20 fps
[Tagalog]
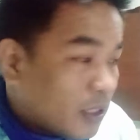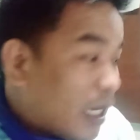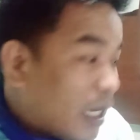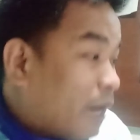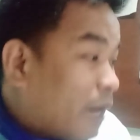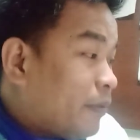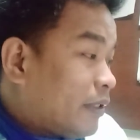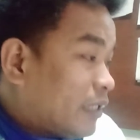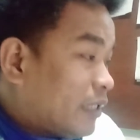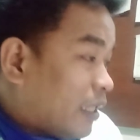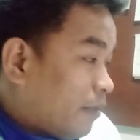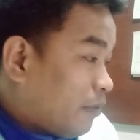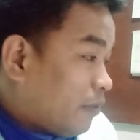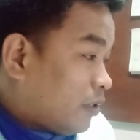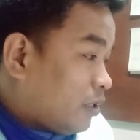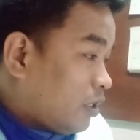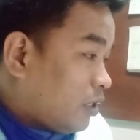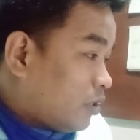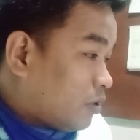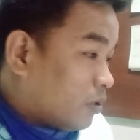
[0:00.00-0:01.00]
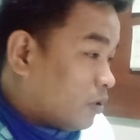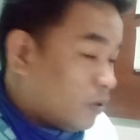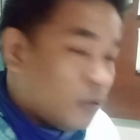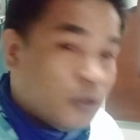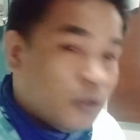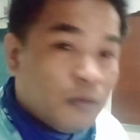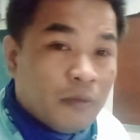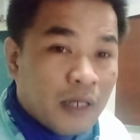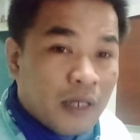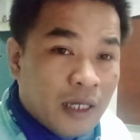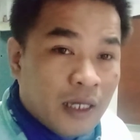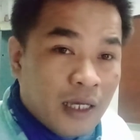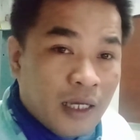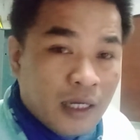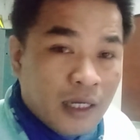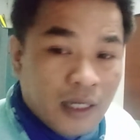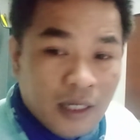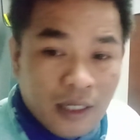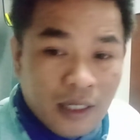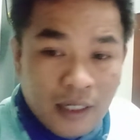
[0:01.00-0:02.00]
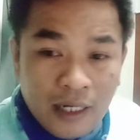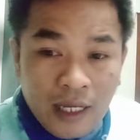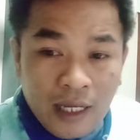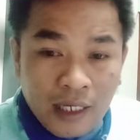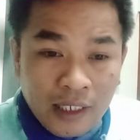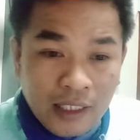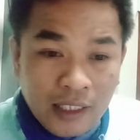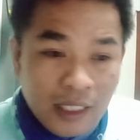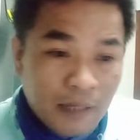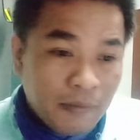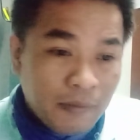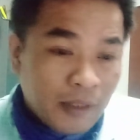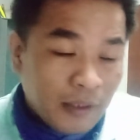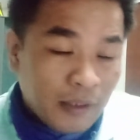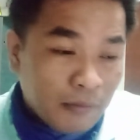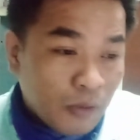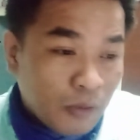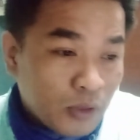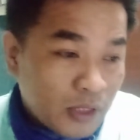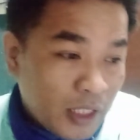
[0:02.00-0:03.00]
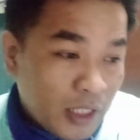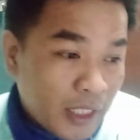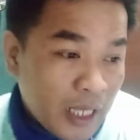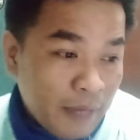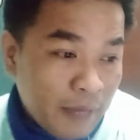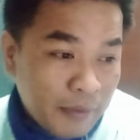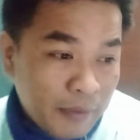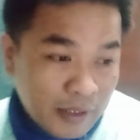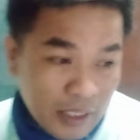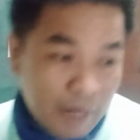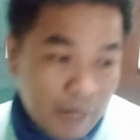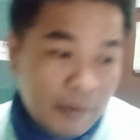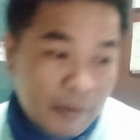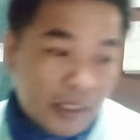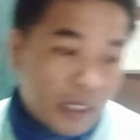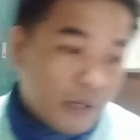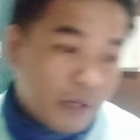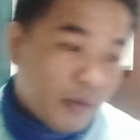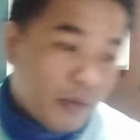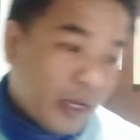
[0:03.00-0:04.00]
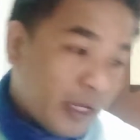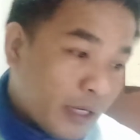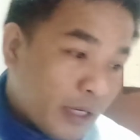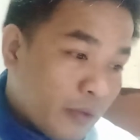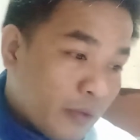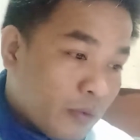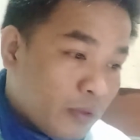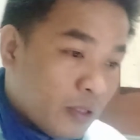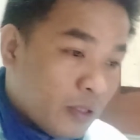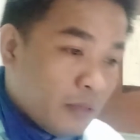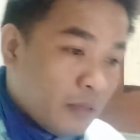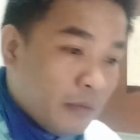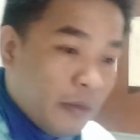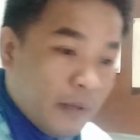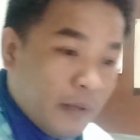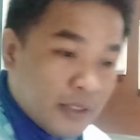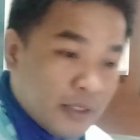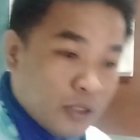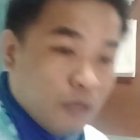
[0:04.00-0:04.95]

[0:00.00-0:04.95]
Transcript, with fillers: gamit namin dito, no, mga lagi namin, mostly gamit namin araw-araw. Halimbawa,